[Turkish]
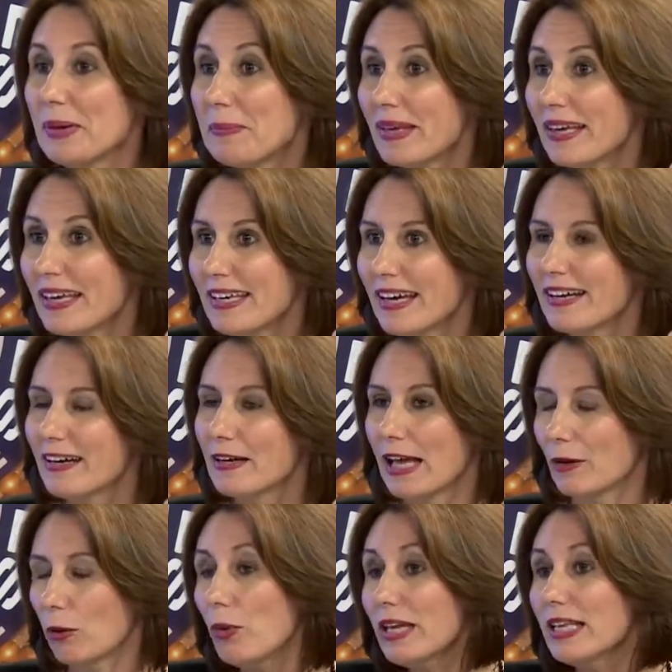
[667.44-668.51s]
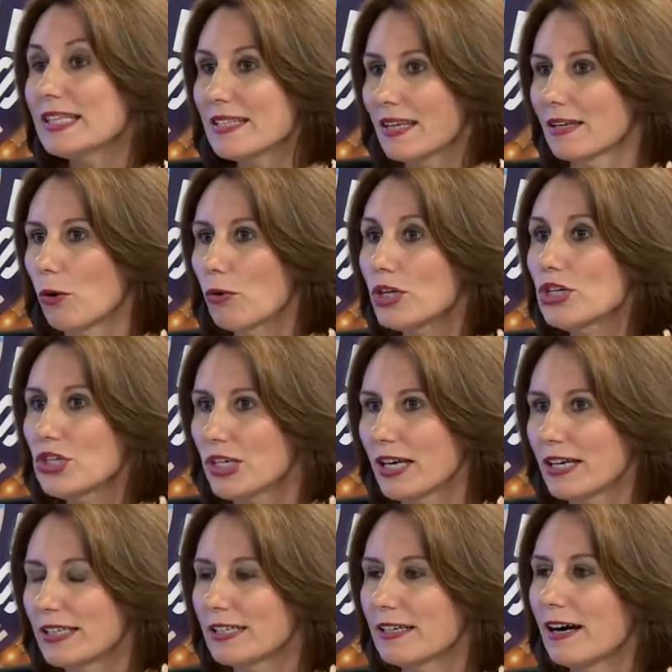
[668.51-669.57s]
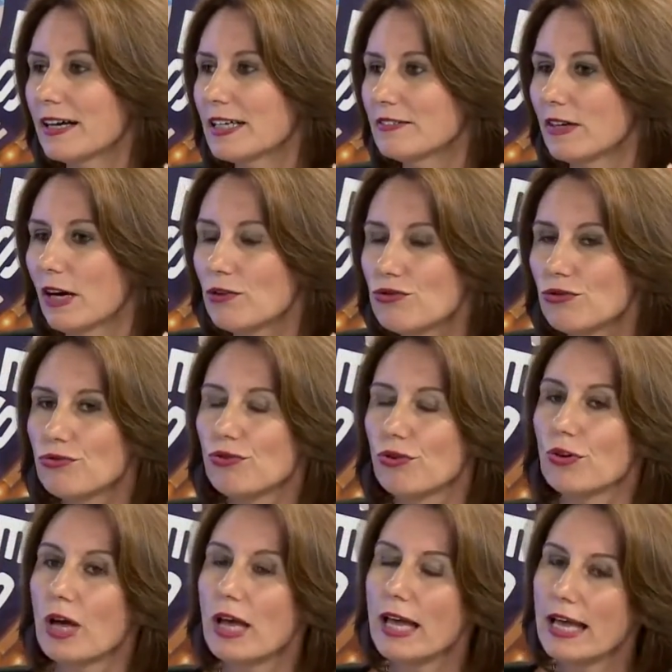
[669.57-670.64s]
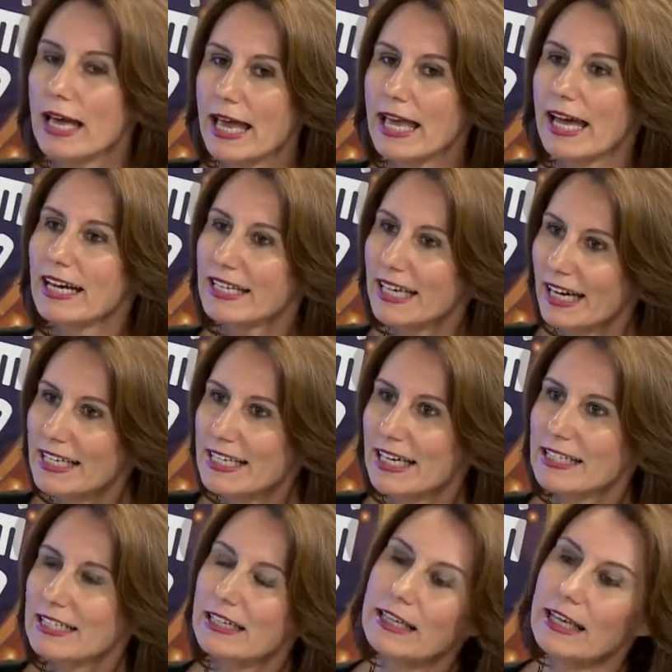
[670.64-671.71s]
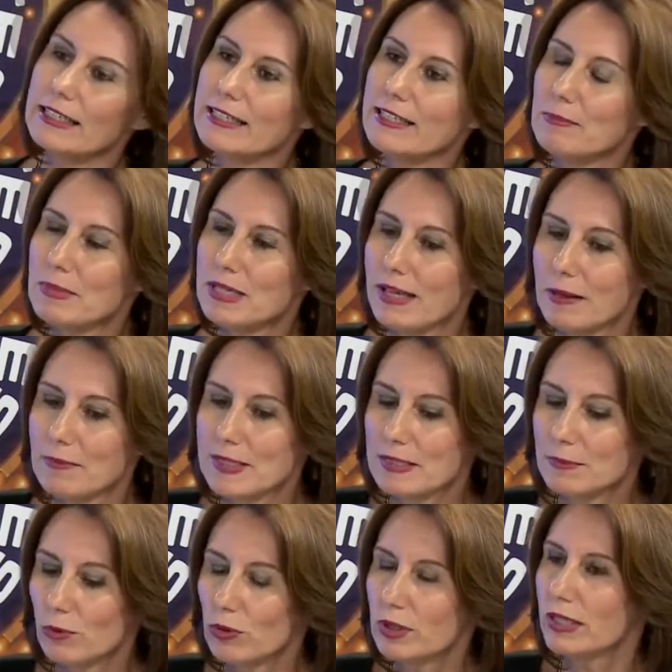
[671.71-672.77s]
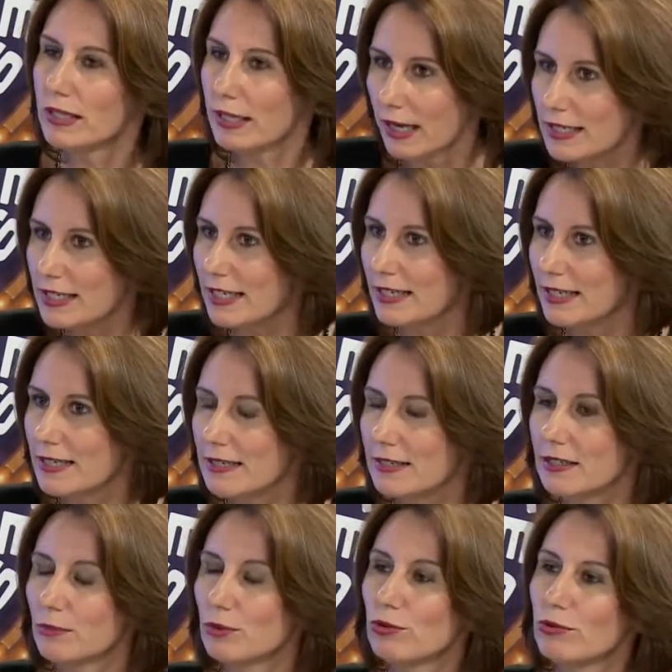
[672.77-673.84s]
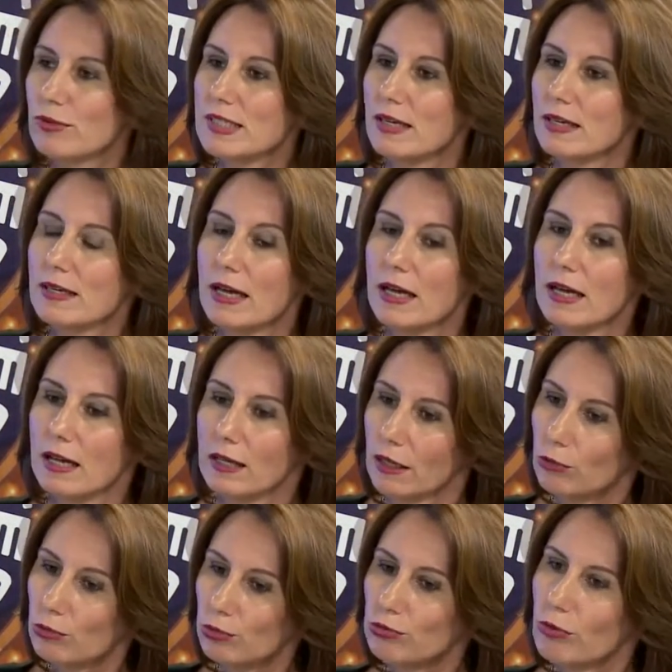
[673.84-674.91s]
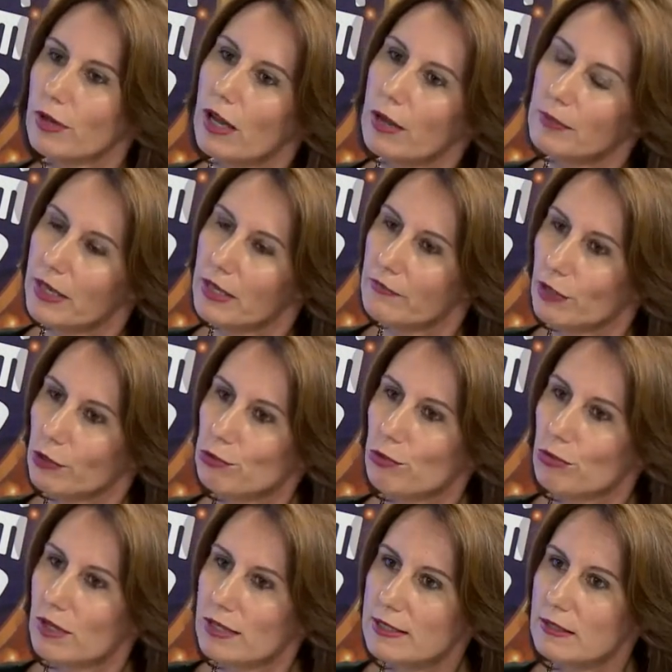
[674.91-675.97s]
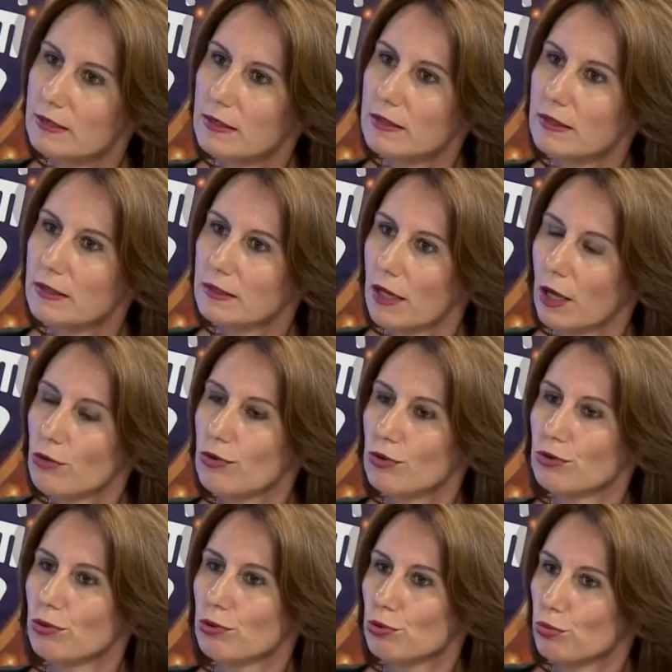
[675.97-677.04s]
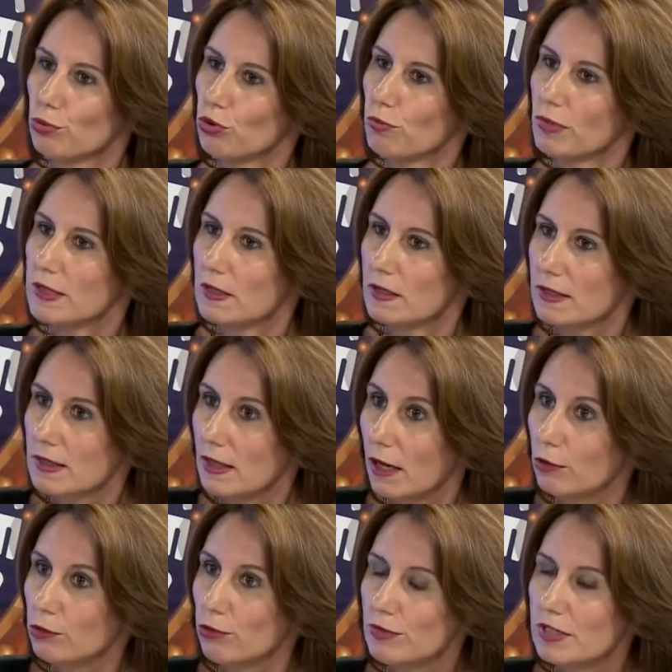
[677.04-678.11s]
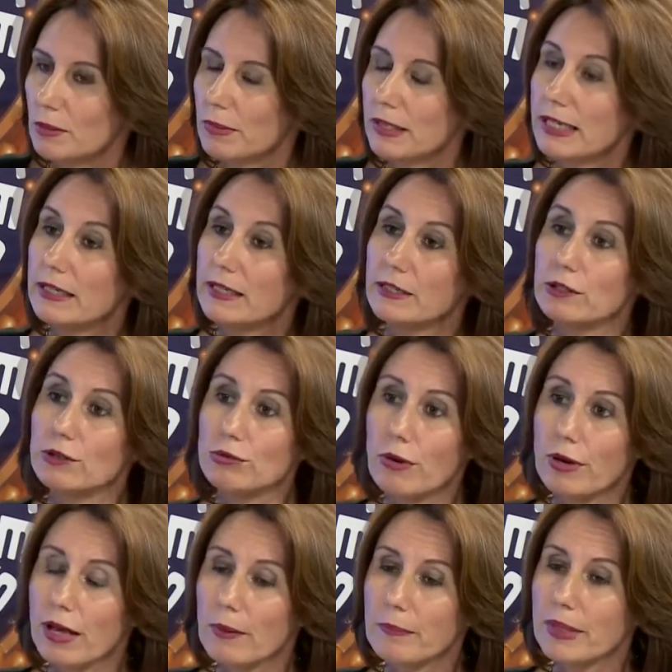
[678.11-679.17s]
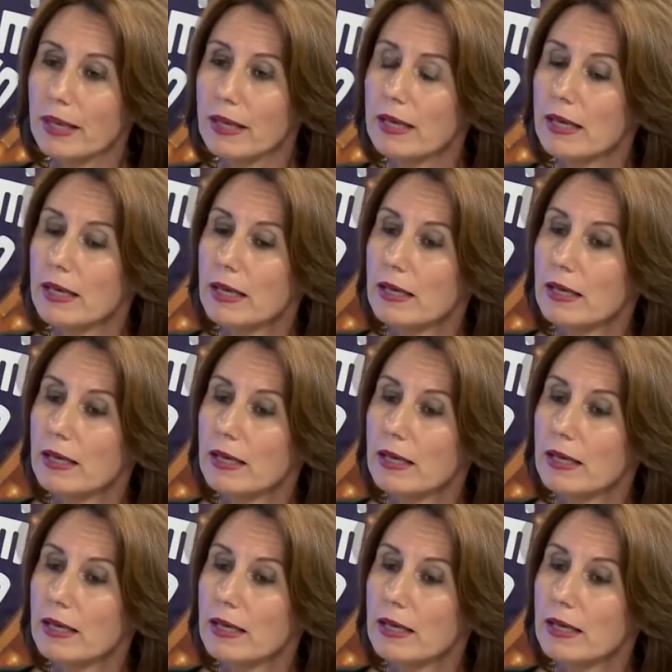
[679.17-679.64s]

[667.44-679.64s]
bebeğe yarar yani o insana o kişiye yararı var. Çünkü eğer gerçekten etkin bir emzirme olayı gerçekleştirebiliyorsak yani akut dönemde enfeksiyon hastalıklarından koruyoruz, büyümesini sağlıyoruz ama ileriki dönemde